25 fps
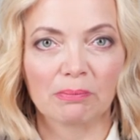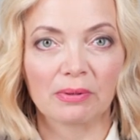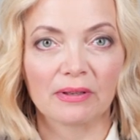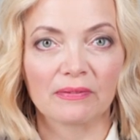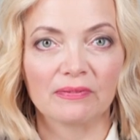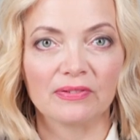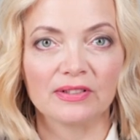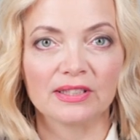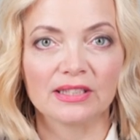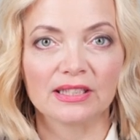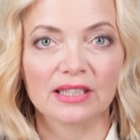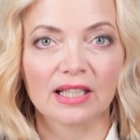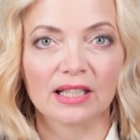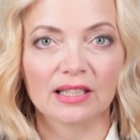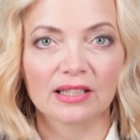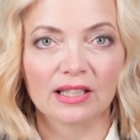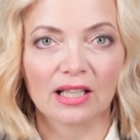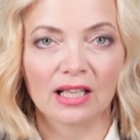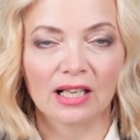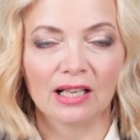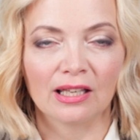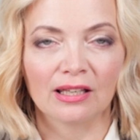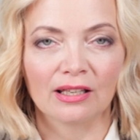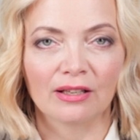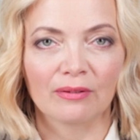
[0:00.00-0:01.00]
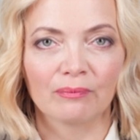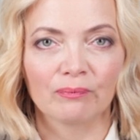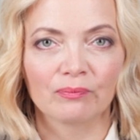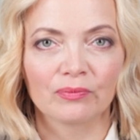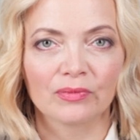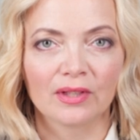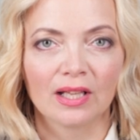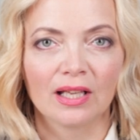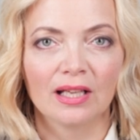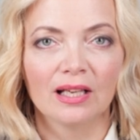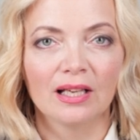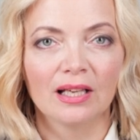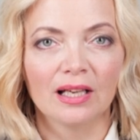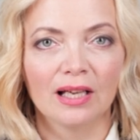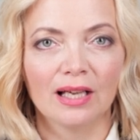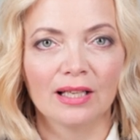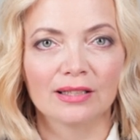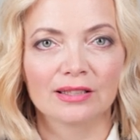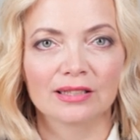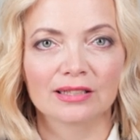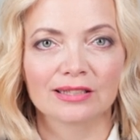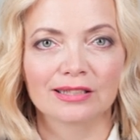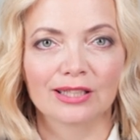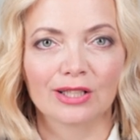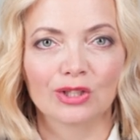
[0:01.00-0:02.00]
профессионально.
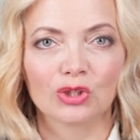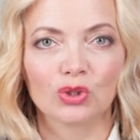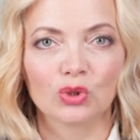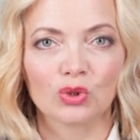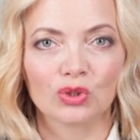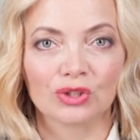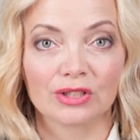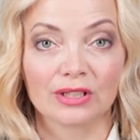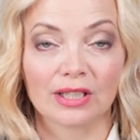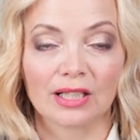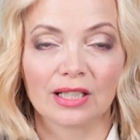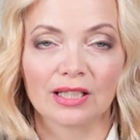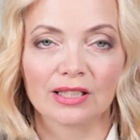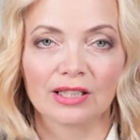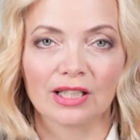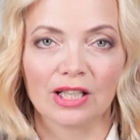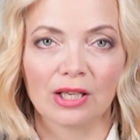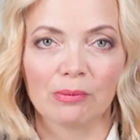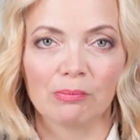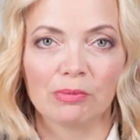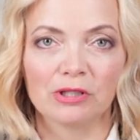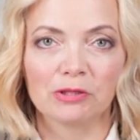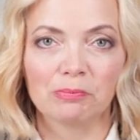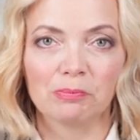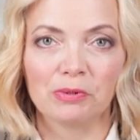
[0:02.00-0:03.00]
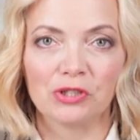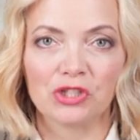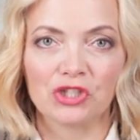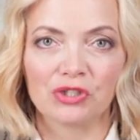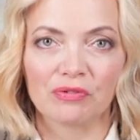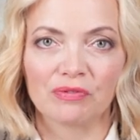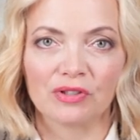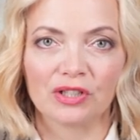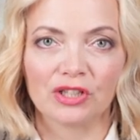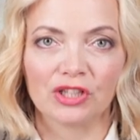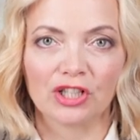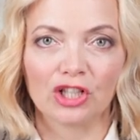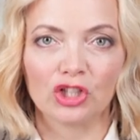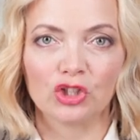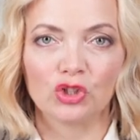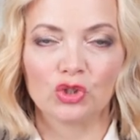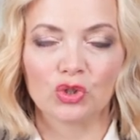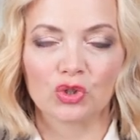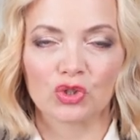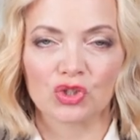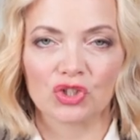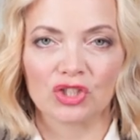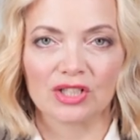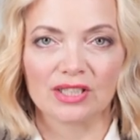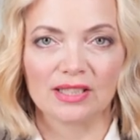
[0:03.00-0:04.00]
Это, с одной стороны, обеспечивает
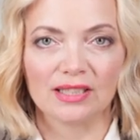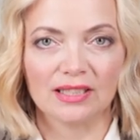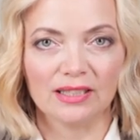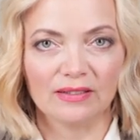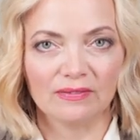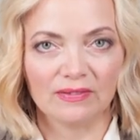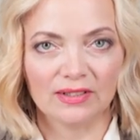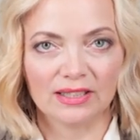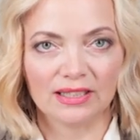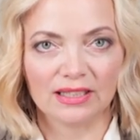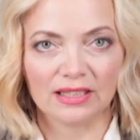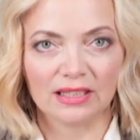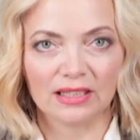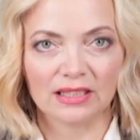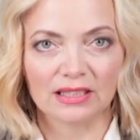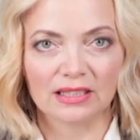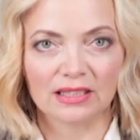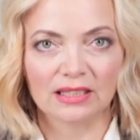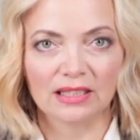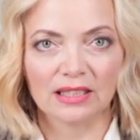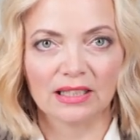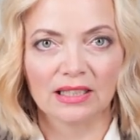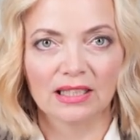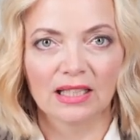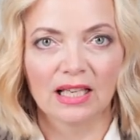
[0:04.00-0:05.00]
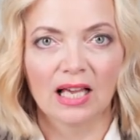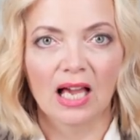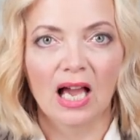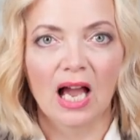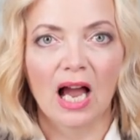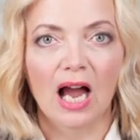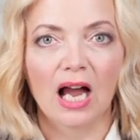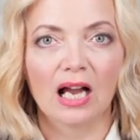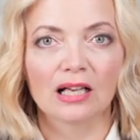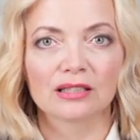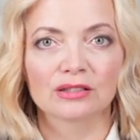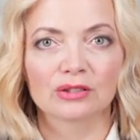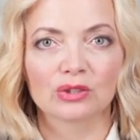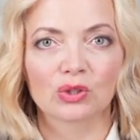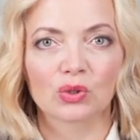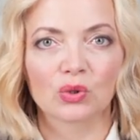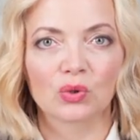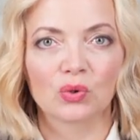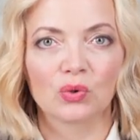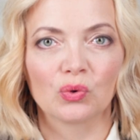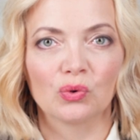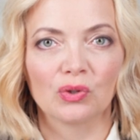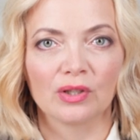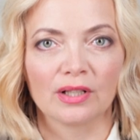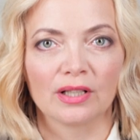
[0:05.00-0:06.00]
надежность инвестиций, а с
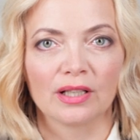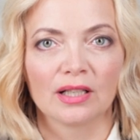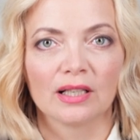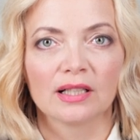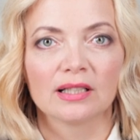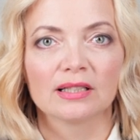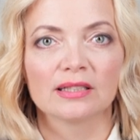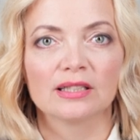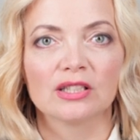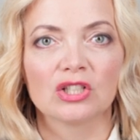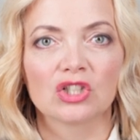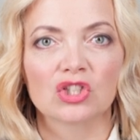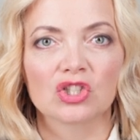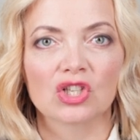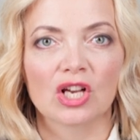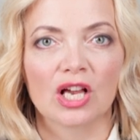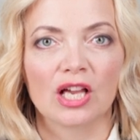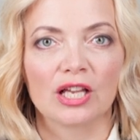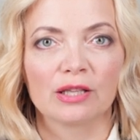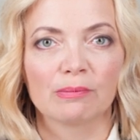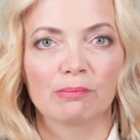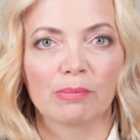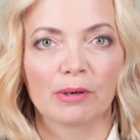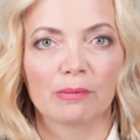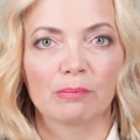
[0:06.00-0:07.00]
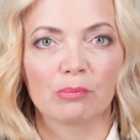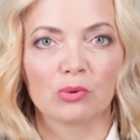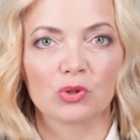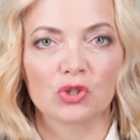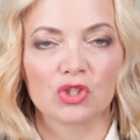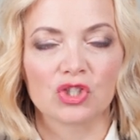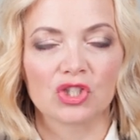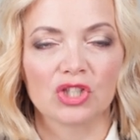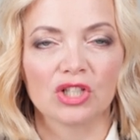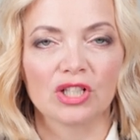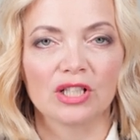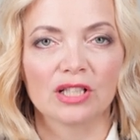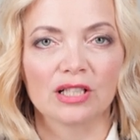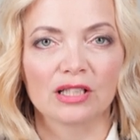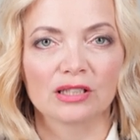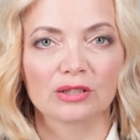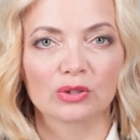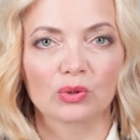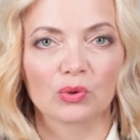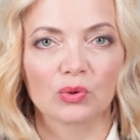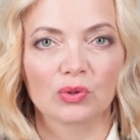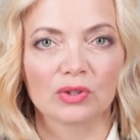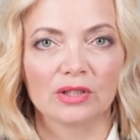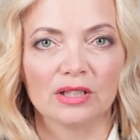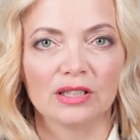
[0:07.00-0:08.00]
другой снижает побочные
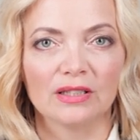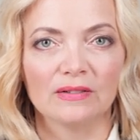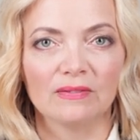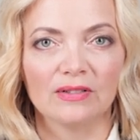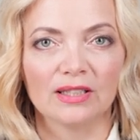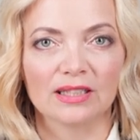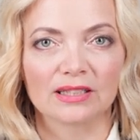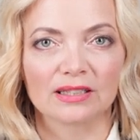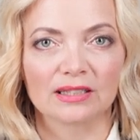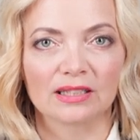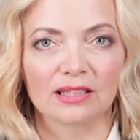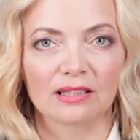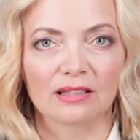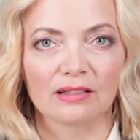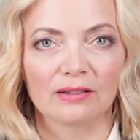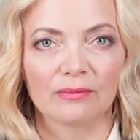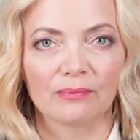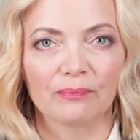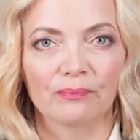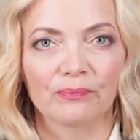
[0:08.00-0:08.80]
расходы инвестора.